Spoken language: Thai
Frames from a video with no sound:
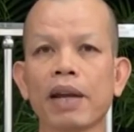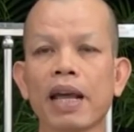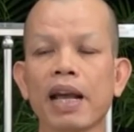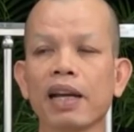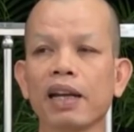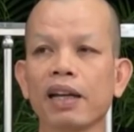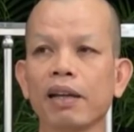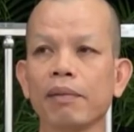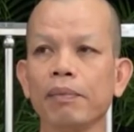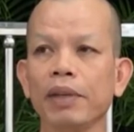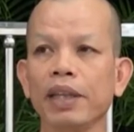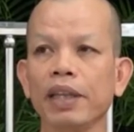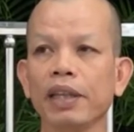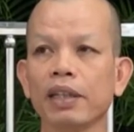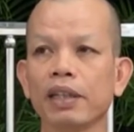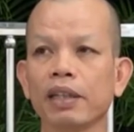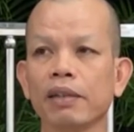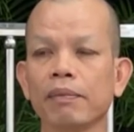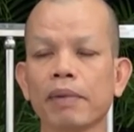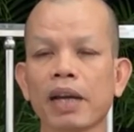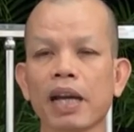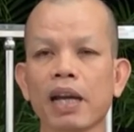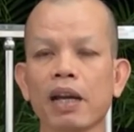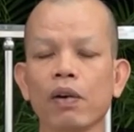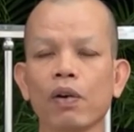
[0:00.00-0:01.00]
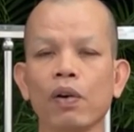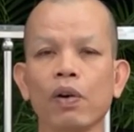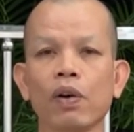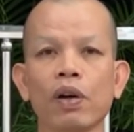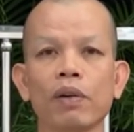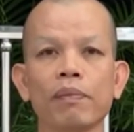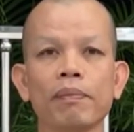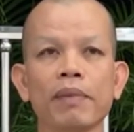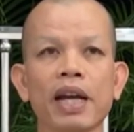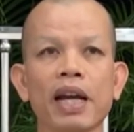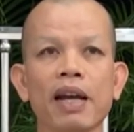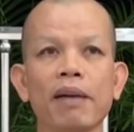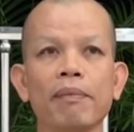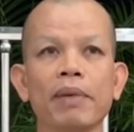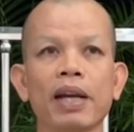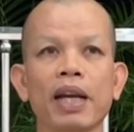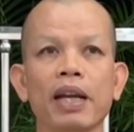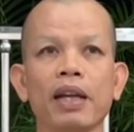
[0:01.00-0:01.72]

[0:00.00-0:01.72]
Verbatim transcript: กำลังกับมีขึ้นมาออกมา